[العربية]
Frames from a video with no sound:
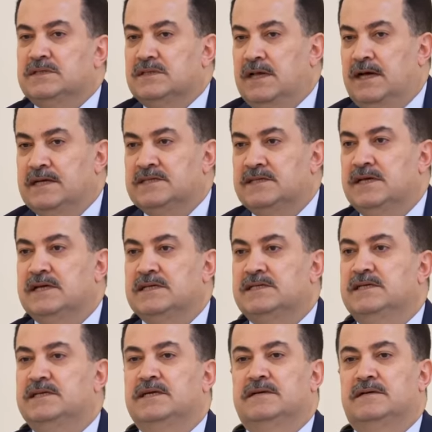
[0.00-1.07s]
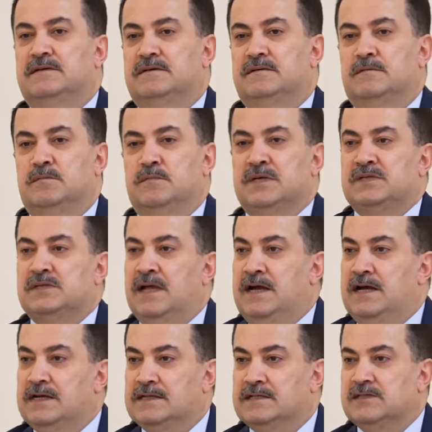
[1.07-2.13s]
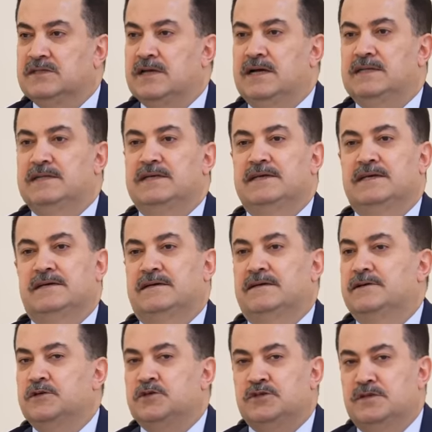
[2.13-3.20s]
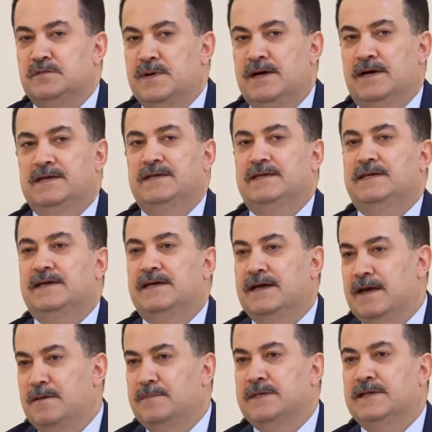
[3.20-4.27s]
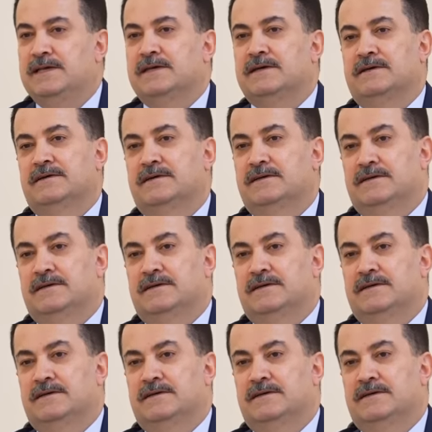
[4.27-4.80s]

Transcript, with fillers: مصلحة سياسية مصلحة اقتصادية اجتماعية أمنية